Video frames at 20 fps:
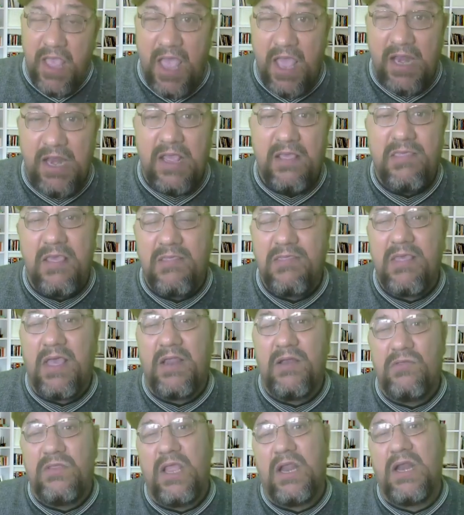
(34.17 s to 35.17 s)
É
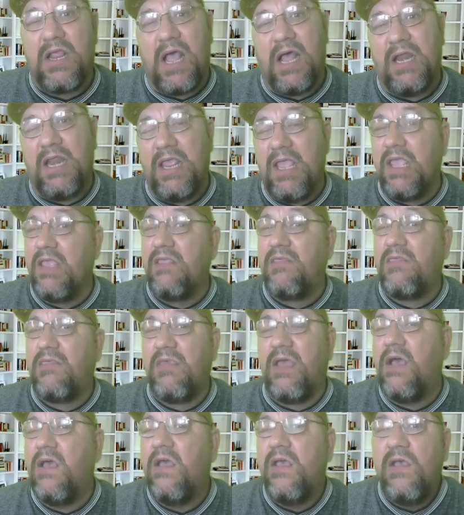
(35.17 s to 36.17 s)
necessário ter
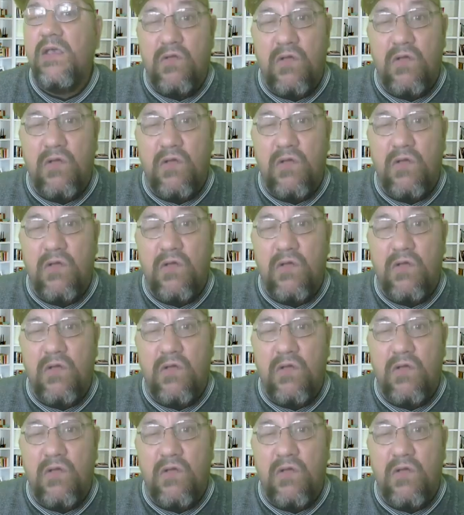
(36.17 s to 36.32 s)
carência?